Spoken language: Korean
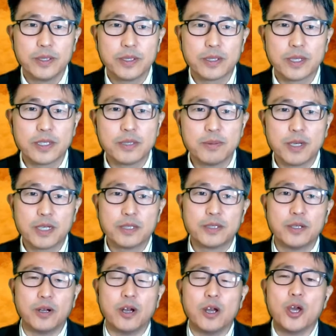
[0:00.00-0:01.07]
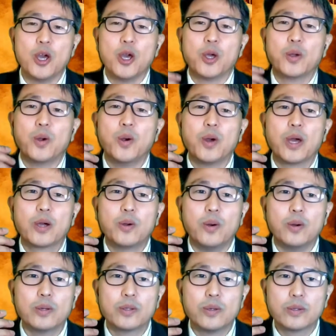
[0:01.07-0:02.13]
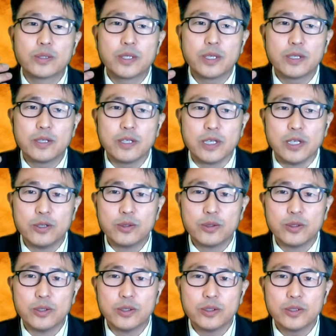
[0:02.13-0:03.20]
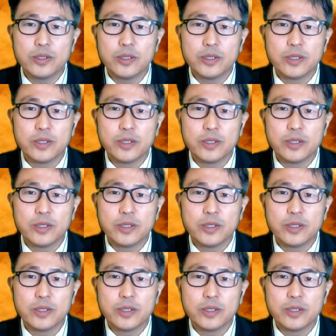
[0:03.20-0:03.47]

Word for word: 다시 말해서 교회 공동체를 이루는